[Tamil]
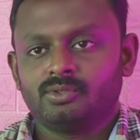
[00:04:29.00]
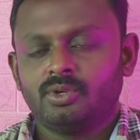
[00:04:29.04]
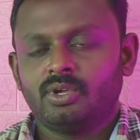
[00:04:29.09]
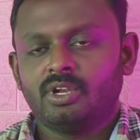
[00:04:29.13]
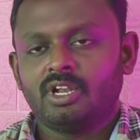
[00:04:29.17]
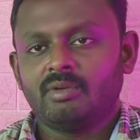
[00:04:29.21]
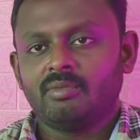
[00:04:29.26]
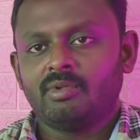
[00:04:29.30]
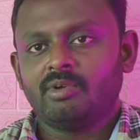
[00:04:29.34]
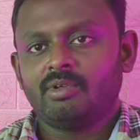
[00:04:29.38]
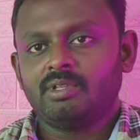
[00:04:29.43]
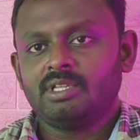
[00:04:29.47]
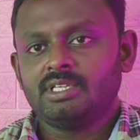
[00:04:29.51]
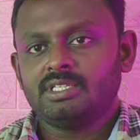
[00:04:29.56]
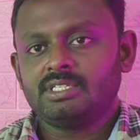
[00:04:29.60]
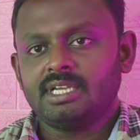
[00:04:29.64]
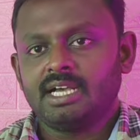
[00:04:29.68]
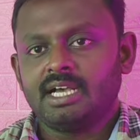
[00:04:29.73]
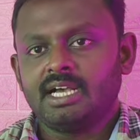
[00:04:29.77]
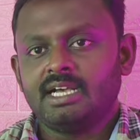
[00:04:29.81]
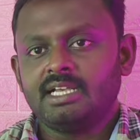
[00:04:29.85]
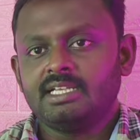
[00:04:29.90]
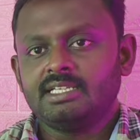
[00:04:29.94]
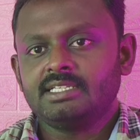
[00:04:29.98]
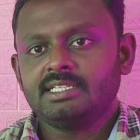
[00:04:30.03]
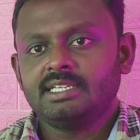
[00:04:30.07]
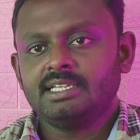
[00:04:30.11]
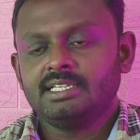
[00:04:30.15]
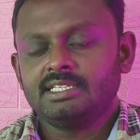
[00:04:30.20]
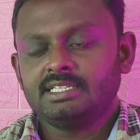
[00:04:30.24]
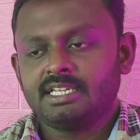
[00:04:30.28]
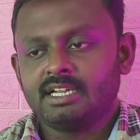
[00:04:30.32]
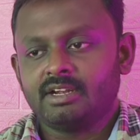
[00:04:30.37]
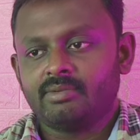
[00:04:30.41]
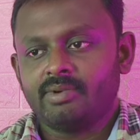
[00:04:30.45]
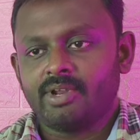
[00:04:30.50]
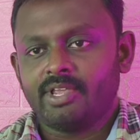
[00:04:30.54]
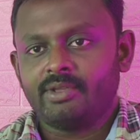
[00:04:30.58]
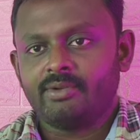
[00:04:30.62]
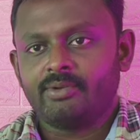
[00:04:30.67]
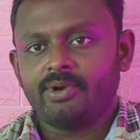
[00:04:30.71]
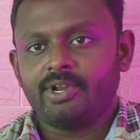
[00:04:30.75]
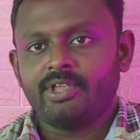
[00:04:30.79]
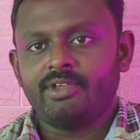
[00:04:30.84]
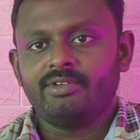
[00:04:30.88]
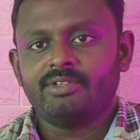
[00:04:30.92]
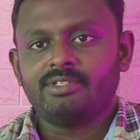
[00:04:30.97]
ஸோ நம்ம வந்து சாய்ஸ் லிஸ்ட்
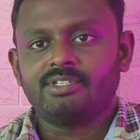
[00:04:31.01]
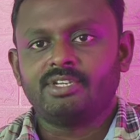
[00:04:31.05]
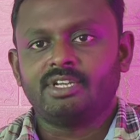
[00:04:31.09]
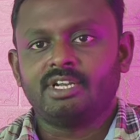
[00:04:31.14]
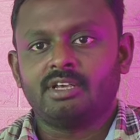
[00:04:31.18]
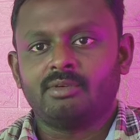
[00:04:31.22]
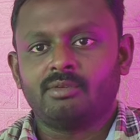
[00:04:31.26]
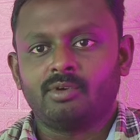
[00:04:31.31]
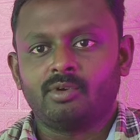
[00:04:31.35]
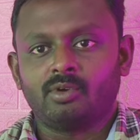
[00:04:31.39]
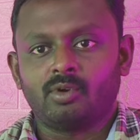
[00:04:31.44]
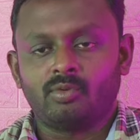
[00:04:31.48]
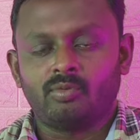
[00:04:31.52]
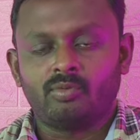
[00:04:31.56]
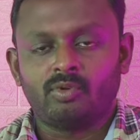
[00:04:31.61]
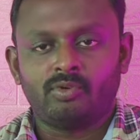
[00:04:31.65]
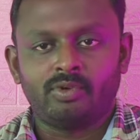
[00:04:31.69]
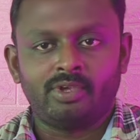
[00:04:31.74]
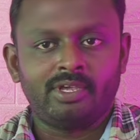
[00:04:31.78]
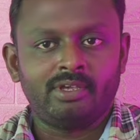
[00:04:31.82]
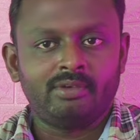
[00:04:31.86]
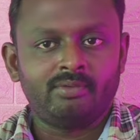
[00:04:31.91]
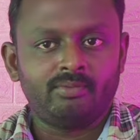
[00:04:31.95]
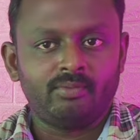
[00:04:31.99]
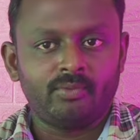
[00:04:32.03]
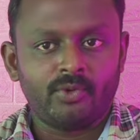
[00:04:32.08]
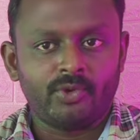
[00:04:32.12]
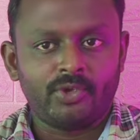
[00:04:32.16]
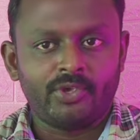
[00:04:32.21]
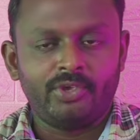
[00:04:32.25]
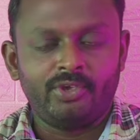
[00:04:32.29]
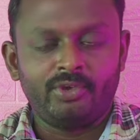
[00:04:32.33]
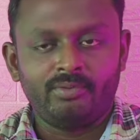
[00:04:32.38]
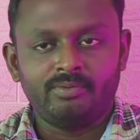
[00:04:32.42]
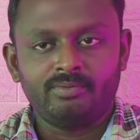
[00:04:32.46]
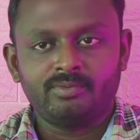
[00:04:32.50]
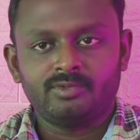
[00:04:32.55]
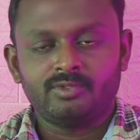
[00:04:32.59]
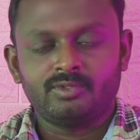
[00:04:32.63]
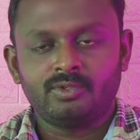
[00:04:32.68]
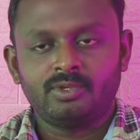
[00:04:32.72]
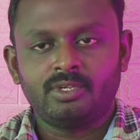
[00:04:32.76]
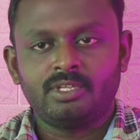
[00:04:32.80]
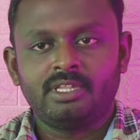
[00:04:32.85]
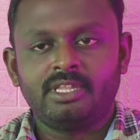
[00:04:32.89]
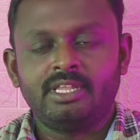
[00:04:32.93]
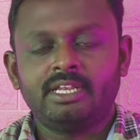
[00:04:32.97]
அப்படிங்கக்கூடிய விஷயம் நமக்கு ரொம்பவே முக்கியம்
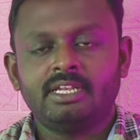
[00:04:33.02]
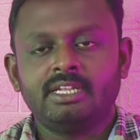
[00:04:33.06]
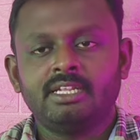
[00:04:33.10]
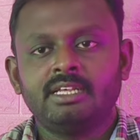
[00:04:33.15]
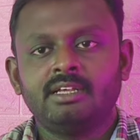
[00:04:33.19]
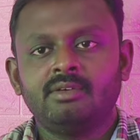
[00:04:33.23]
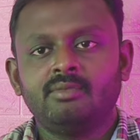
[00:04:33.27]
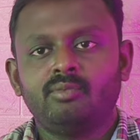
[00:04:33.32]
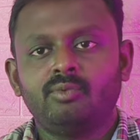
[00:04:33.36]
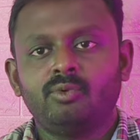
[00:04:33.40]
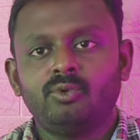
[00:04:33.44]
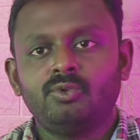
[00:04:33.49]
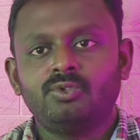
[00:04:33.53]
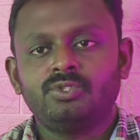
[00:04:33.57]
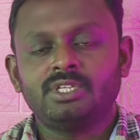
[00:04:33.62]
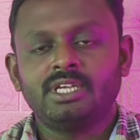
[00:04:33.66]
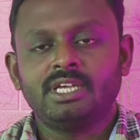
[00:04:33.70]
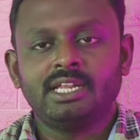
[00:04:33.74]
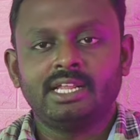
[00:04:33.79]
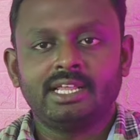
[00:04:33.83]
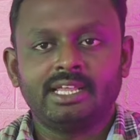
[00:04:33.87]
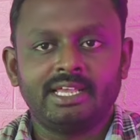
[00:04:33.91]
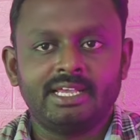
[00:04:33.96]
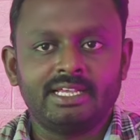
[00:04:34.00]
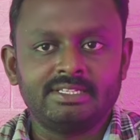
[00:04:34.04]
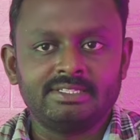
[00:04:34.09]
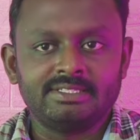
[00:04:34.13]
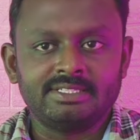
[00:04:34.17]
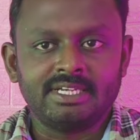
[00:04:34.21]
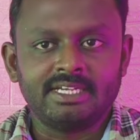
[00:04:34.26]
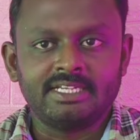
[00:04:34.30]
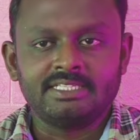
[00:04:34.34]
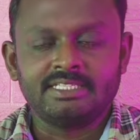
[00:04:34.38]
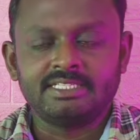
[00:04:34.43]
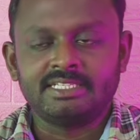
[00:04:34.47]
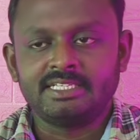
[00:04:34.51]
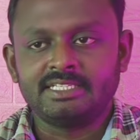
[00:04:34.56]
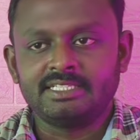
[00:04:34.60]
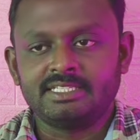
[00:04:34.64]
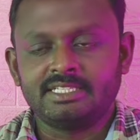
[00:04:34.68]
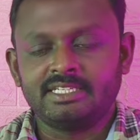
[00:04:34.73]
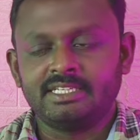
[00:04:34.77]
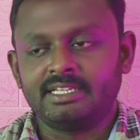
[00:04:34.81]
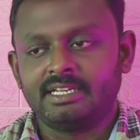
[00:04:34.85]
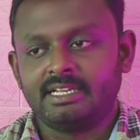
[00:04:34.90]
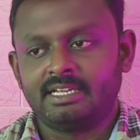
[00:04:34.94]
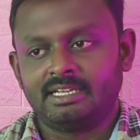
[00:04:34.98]
ஸோ இது என்ன புதுசாக இருக்கே சாய்ஸ்
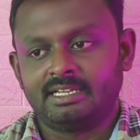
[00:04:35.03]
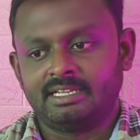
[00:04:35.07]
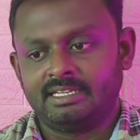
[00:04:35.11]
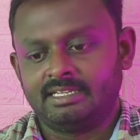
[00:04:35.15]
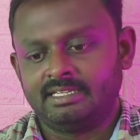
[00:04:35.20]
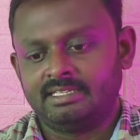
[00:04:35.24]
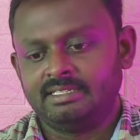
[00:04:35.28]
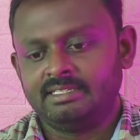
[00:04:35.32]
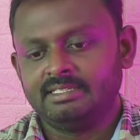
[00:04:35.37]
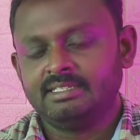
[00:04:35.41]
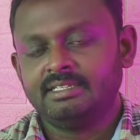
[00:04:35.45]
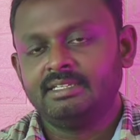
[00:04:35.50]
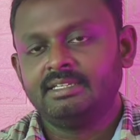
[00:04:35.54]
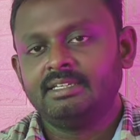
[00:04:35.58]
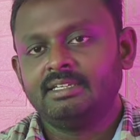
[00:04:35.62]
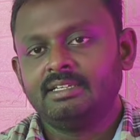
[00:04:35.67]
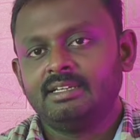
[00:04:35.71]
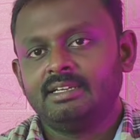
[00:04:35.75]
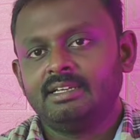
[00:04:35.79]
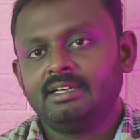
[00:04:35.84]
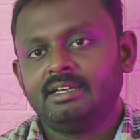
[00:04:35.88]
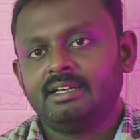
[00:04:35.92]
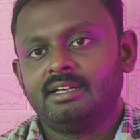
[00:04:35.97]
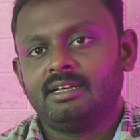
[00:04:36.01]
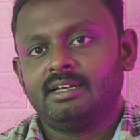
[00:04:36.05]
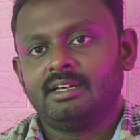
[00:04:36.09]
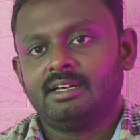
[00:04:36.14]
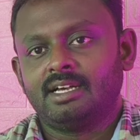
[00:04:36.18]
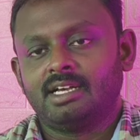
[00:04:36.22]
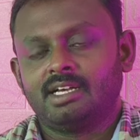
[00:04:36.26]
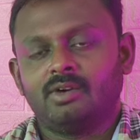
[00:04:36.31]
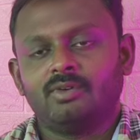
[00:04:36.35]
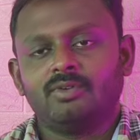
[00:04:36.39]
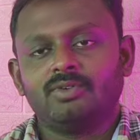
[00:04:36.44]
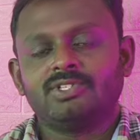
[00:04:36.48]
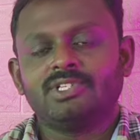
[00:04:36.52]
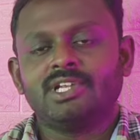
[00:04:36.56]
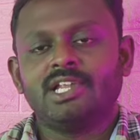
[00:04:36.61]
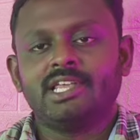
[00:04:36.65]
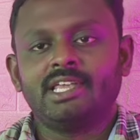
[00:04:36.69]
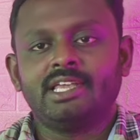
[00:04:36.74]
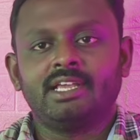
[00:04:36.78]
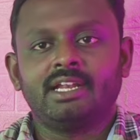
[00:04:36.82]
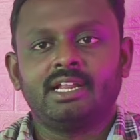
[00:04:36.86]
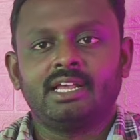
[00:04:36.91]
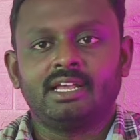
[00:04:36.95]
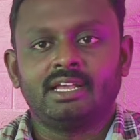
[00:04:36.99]
லிஸ்ட்டுங்கிறாங்க
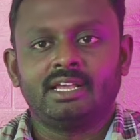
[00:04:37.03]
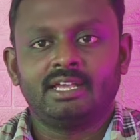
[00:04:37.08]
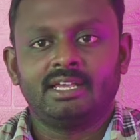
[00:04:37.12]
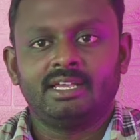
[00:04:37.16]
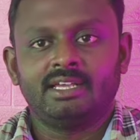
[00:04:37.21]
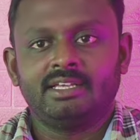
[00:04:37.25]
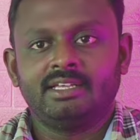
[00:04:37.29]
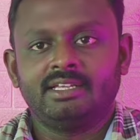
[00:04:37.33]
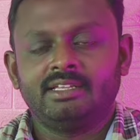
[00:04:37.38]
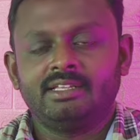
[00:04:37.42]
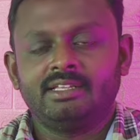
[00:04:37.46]
கவுன்சிலிங்கிறாங்க